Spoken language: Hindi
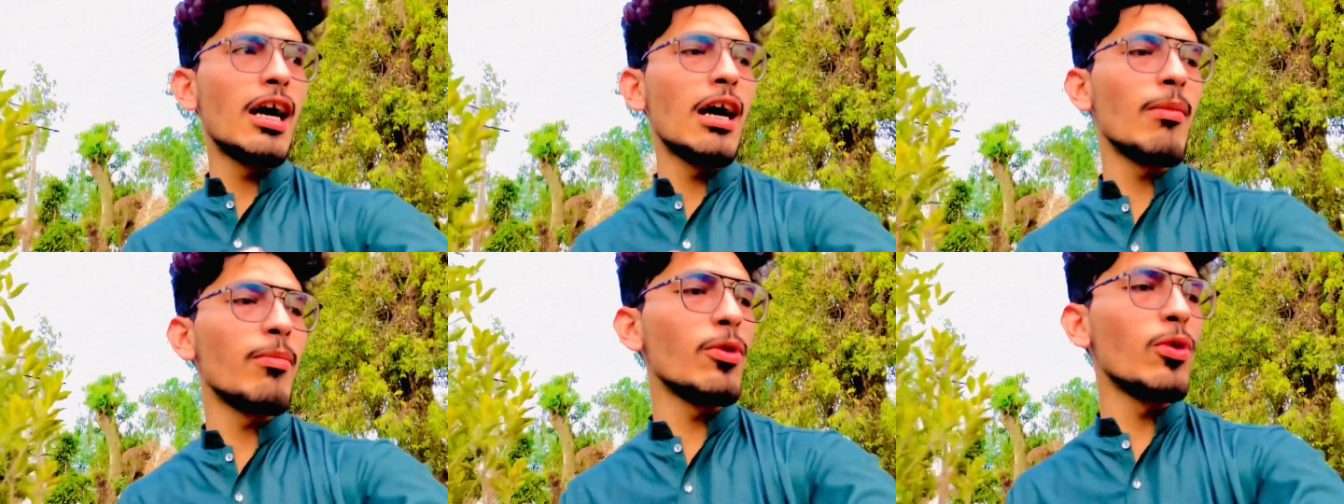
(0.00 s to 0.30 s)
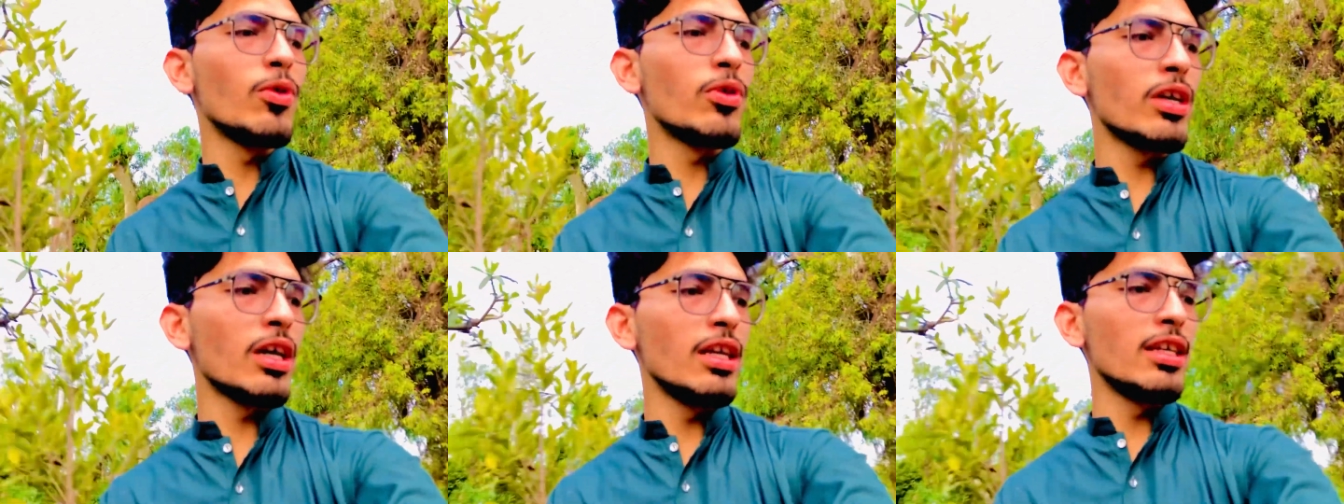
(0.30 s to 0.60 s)
आप
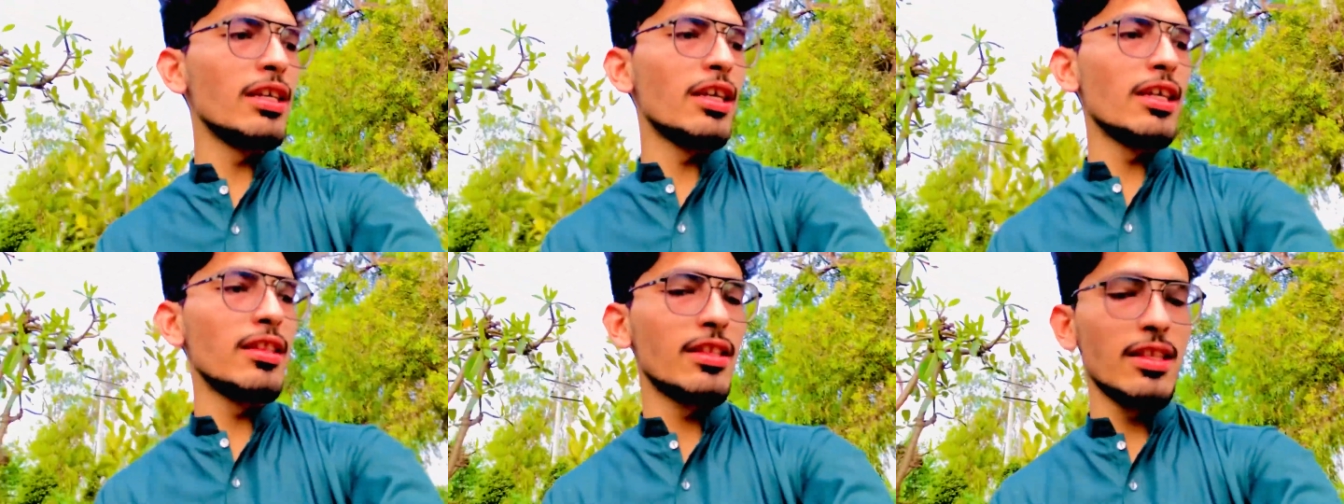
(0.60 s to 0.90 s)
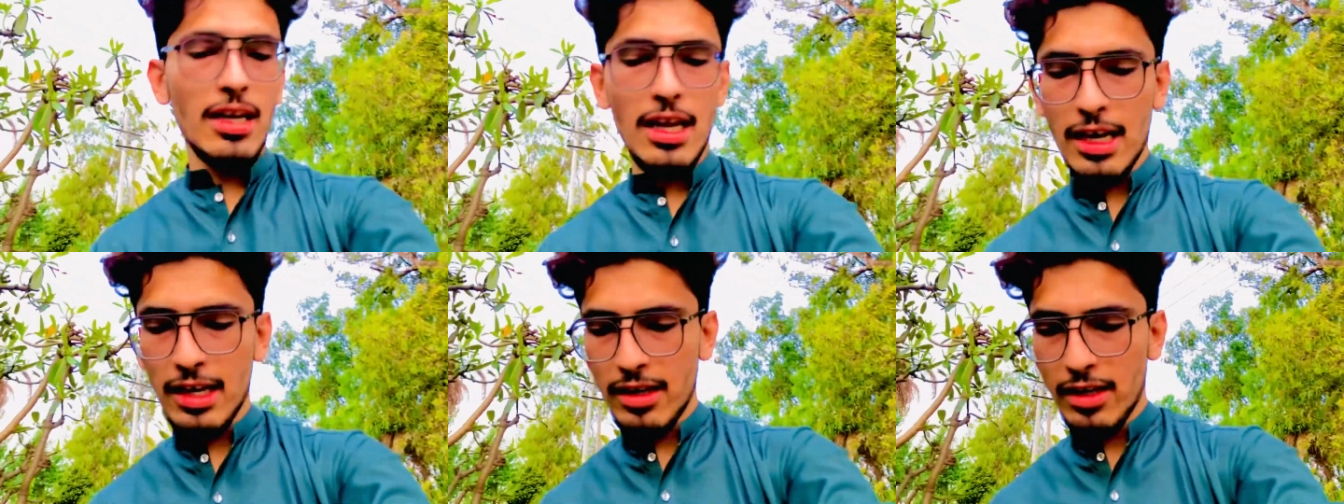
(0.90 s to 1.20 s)
लोगों के लिए
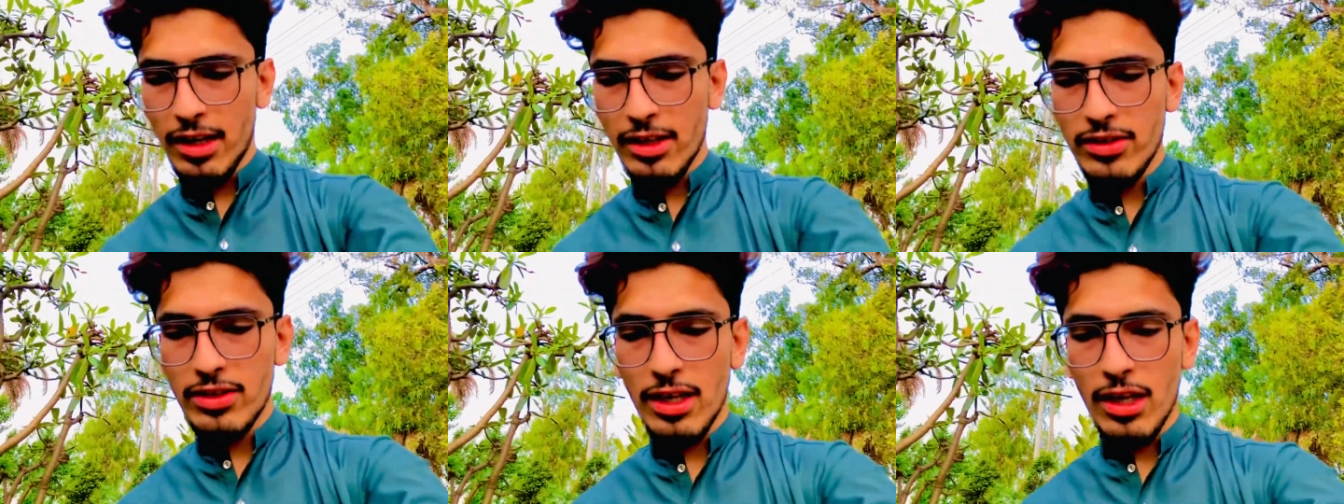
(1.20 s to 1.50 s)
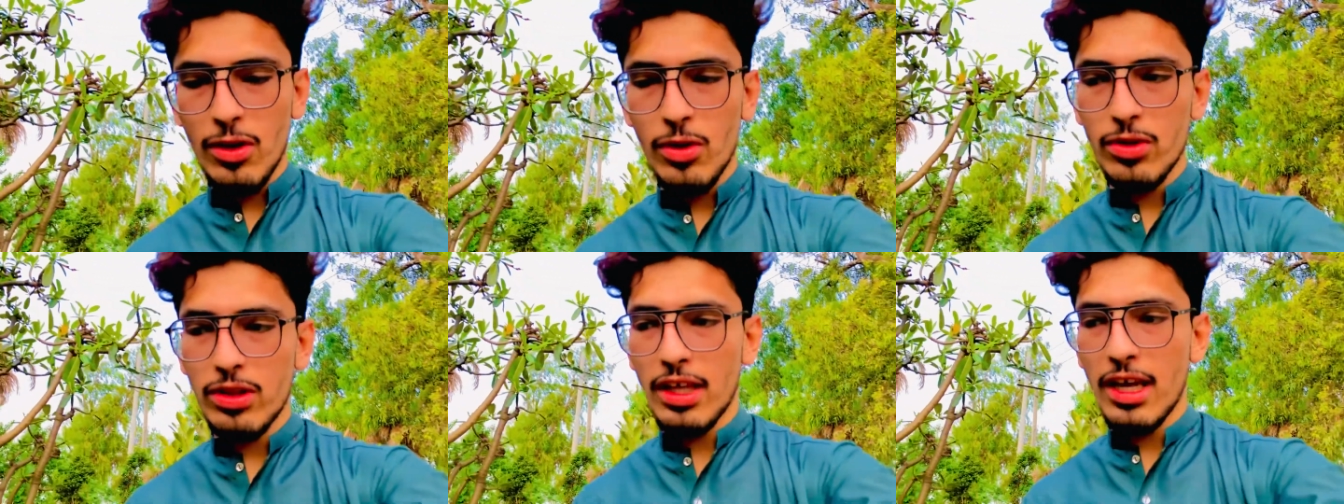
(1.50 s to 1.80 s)
इतना
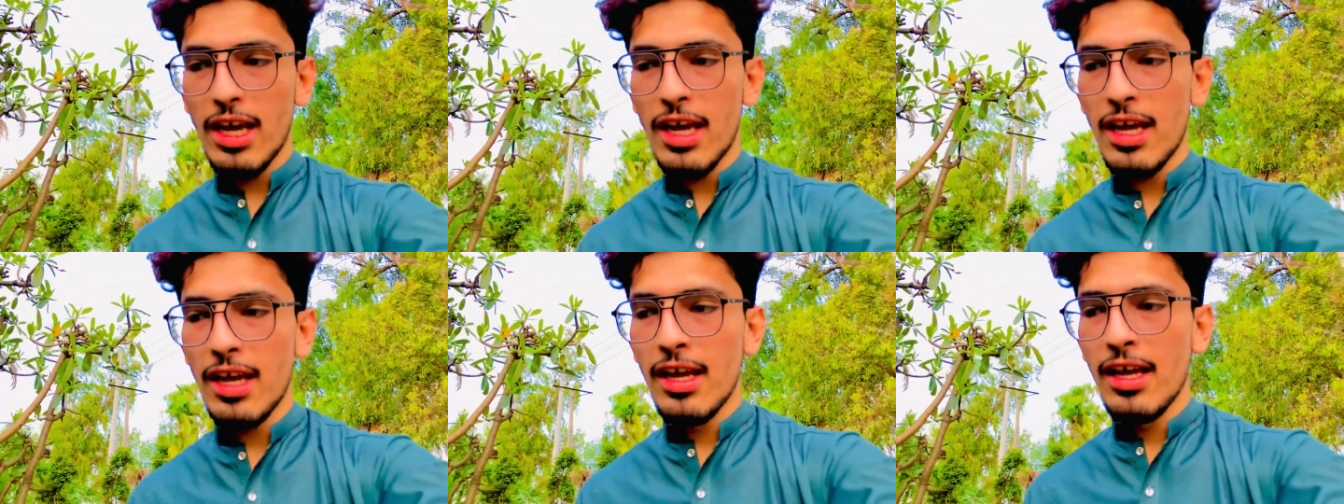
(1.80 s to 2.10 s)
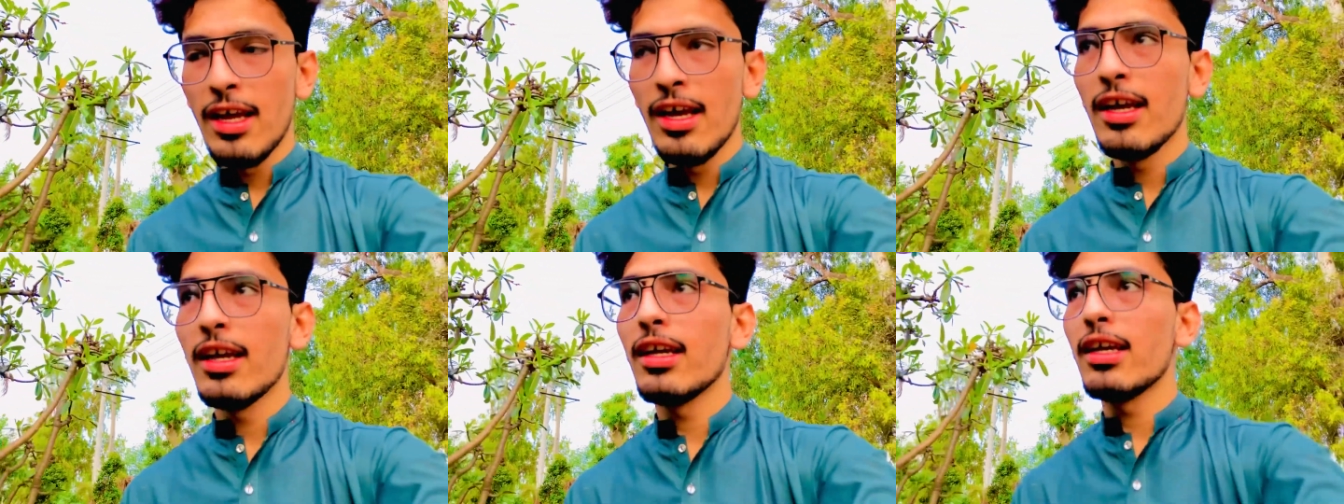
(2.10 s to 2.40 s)
खज्जल होता
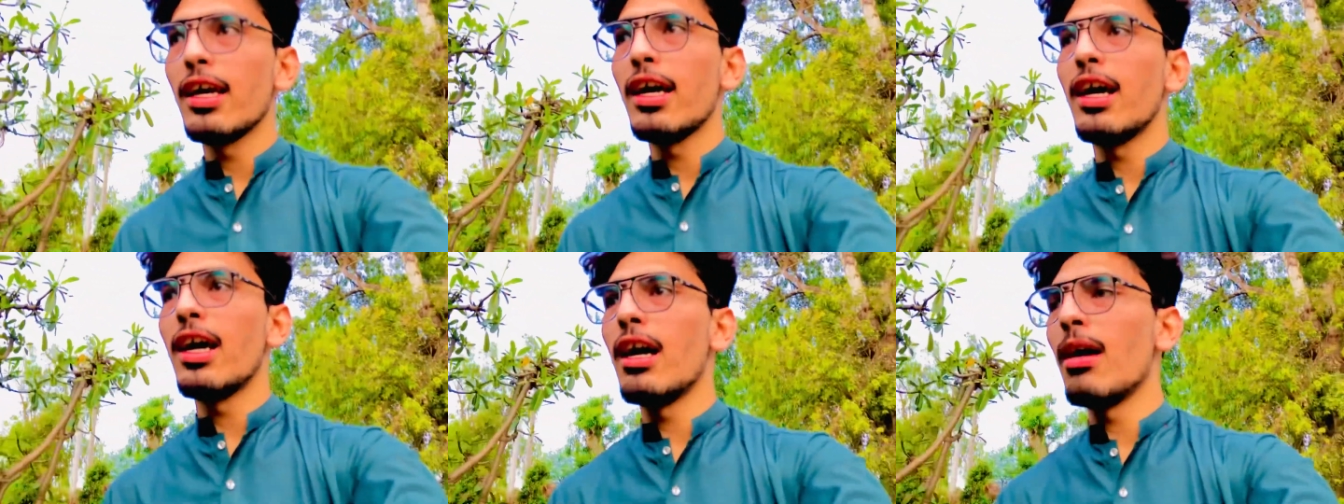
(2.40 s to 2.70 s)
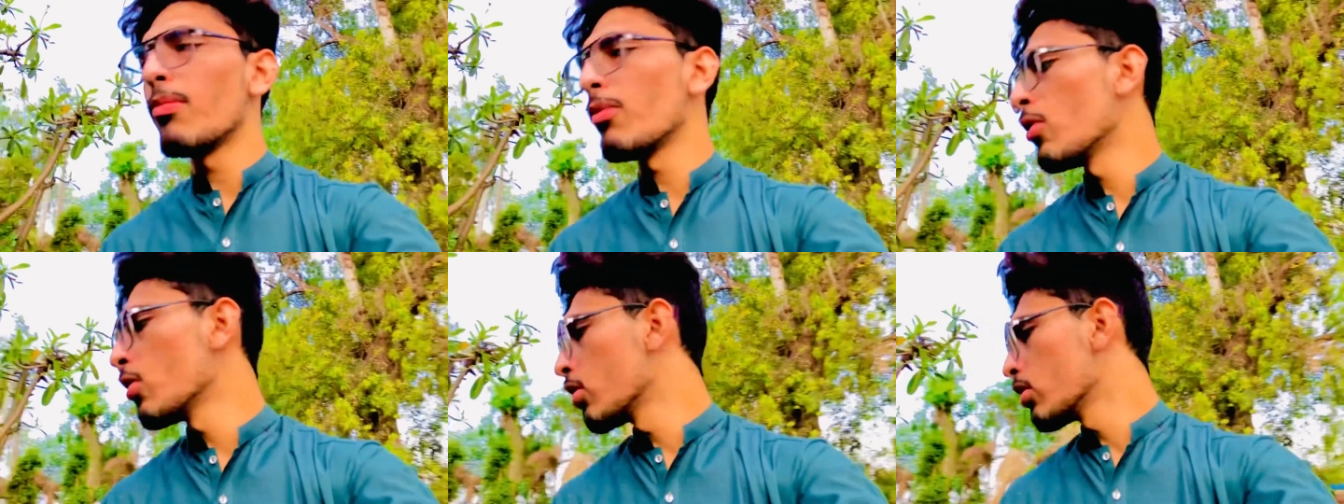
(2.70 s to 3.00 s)
है कि
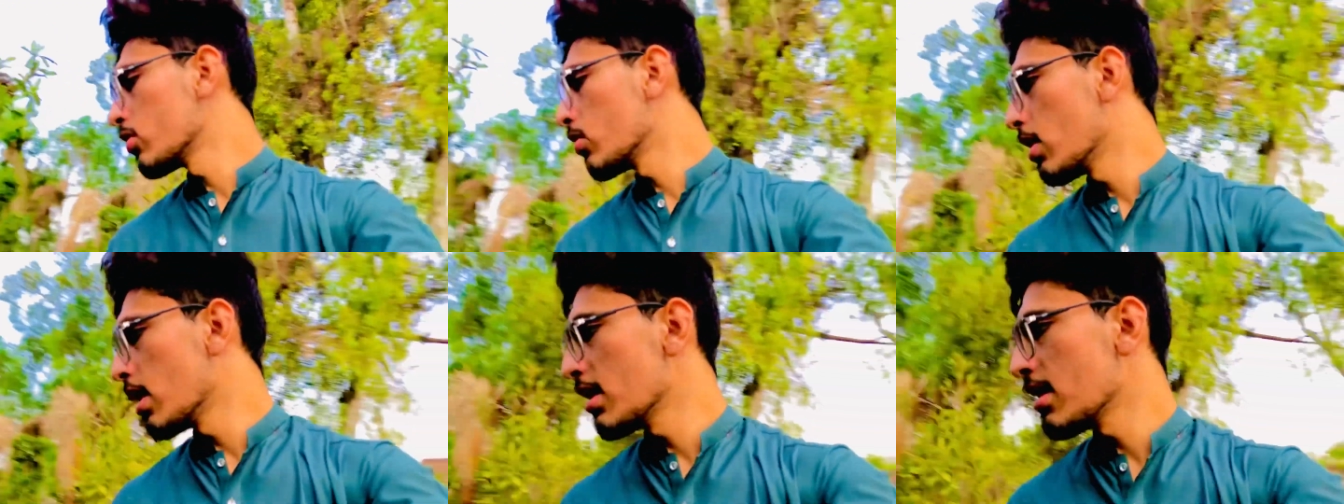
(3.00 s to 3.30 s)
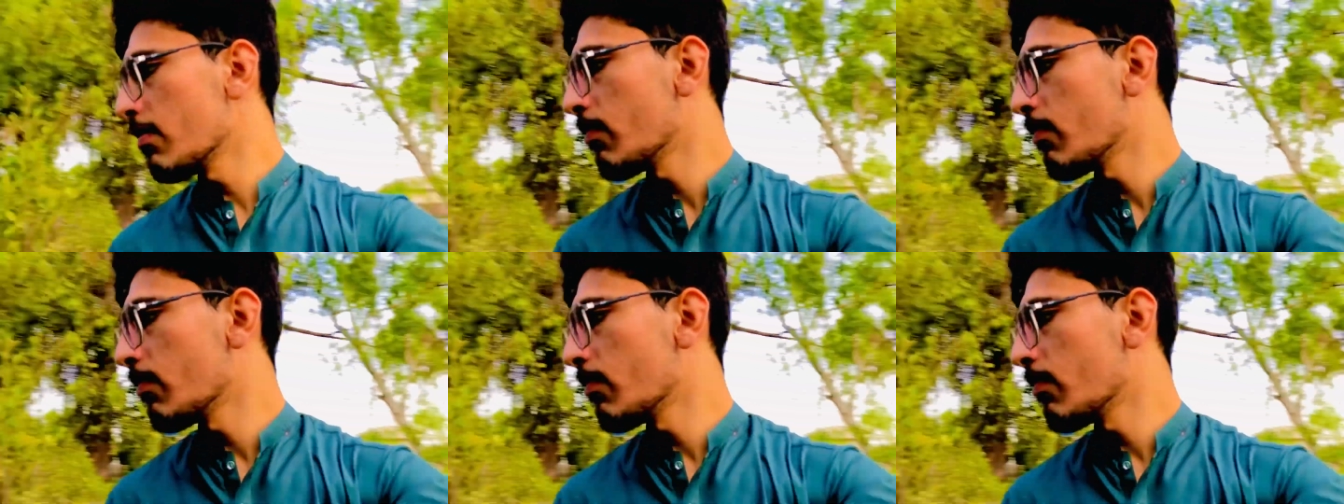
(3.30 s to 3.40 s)
आप लोगों को थोड़ा सा